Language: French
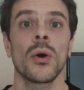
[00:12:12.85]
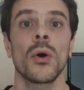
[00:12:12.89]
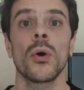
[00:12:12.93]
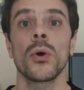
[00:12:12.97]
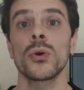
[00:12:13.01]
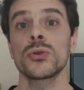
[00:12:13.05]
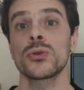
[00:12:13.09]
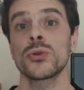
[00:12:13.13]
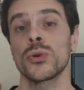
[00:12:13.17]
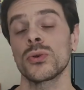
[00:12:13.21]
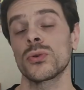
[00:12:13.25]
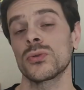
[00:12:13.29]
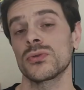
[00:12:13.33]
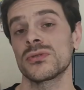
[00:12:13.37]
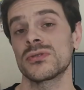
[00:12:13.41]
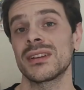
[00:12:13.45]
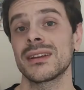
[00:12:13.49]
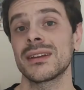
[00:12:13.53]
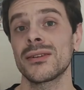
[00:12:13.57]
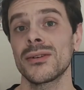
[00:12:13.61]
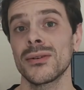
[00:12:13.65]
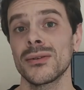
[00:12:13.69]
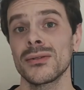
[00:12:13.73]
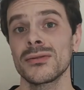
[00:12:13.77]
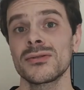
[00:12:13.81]
Autre
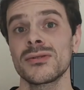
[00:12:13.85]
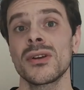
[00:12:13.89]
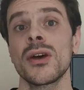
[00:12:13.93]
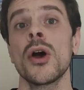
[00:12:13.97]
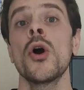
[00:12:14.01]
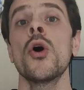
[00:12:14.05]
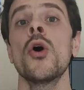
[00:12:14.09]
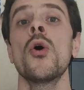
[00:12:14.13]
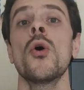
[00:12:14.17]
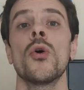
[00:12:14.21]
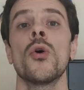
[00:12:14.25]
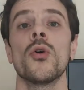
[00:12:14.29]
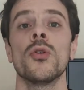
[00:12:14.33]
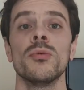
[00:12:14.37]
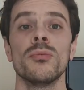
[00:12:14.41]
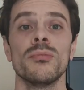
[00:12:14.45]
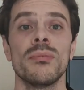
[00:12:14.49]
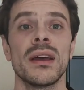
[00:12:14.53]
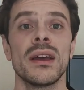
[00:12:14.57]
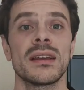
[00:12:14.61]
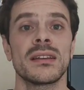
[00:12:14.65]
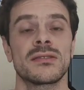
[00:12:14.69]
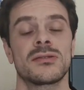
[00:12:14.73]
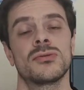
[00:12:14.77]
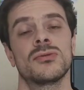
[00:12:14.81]
conséquence, une
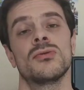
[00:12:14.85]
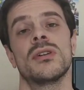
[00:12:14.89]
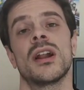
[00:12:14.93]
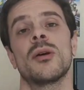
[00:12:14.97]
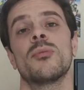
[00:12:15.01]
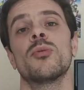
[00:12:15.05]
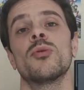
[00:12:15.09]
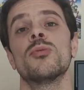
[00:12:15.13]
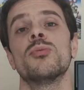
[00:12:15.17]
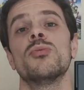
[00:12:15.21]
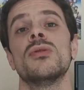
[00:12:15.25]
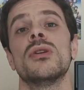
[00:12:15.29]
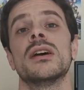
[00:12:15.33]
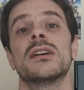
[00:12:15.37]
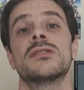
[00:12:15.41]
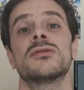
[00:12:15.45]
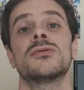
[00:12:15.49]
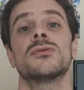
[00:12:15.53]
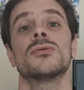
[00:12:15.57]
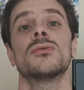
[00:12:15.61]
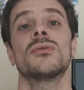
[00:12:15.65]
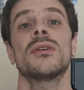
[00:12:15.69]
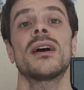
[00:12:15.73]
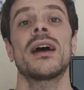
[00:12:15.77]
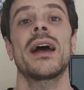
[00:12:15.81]
baisse de la
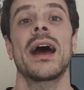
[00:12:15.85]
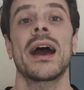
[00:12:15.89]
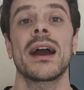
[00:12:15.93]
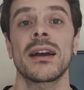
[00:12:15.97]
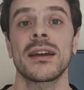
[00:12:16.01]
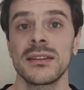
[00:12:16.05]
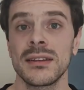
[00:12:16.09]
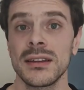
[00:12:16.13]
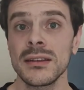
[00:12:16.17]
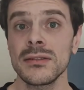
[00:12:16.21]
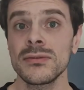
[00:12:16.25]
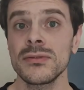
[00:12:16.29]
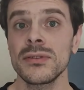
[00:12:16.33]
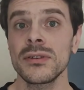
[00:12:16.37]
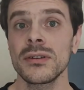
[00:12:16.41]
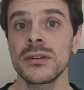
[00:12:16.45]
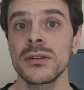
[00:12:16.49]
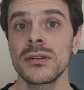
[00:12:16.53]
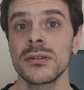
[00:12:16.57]
population active,